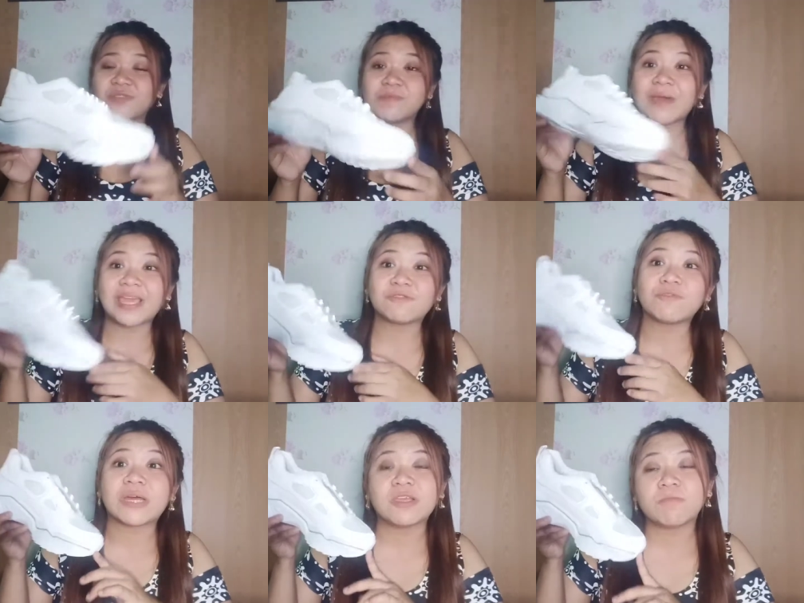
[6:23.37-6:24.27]
di ba ito
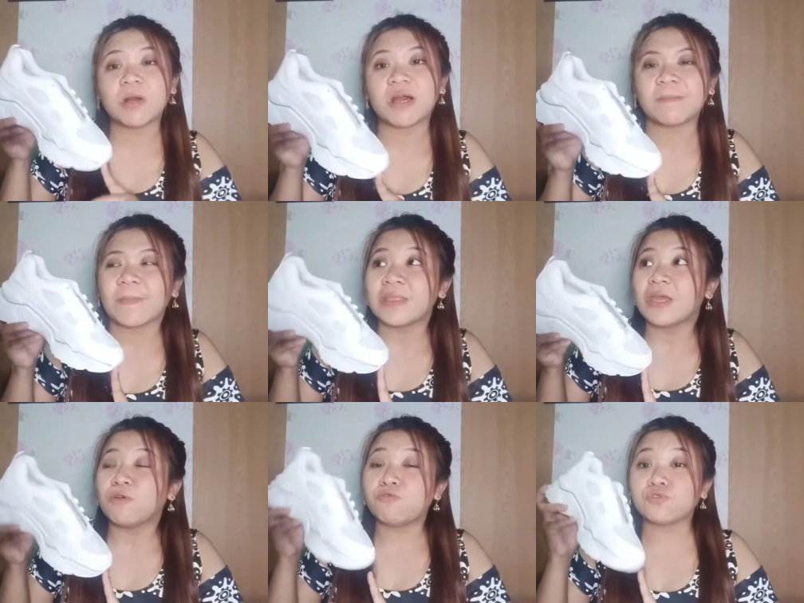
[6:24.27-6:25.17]
nga yung mga
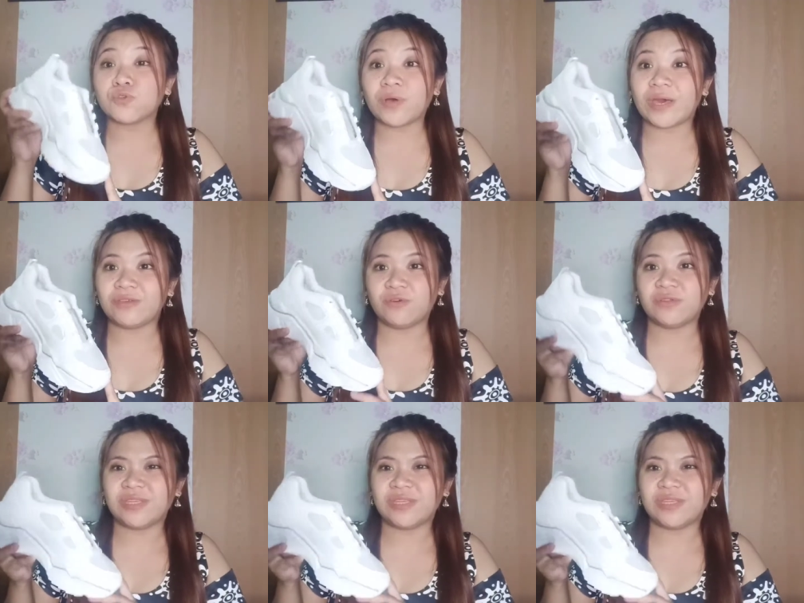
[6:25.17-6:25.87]
uso ngayon.